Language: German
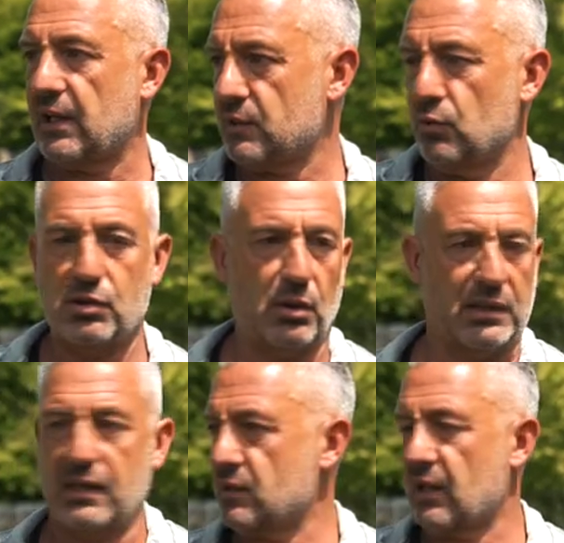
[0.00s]
das muss noch,
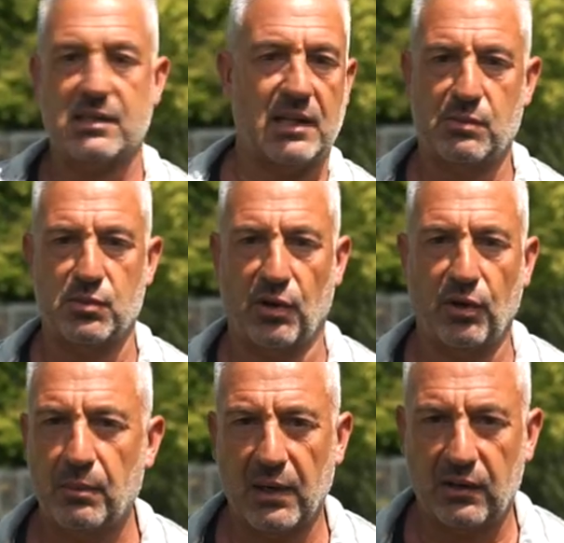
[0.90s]
das, das, das muss auch
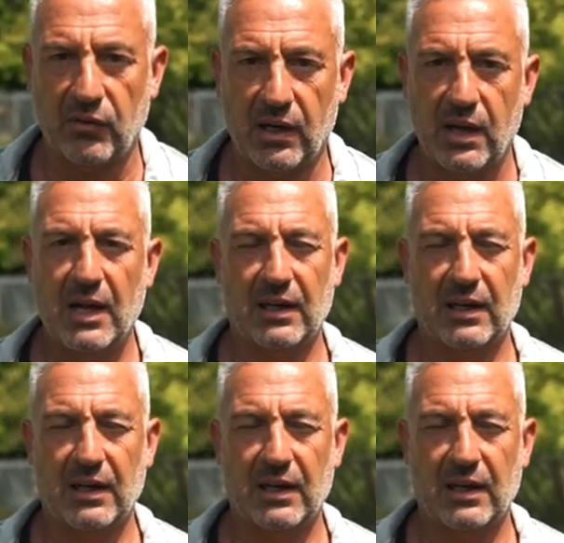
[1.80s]
noch gemacht werden.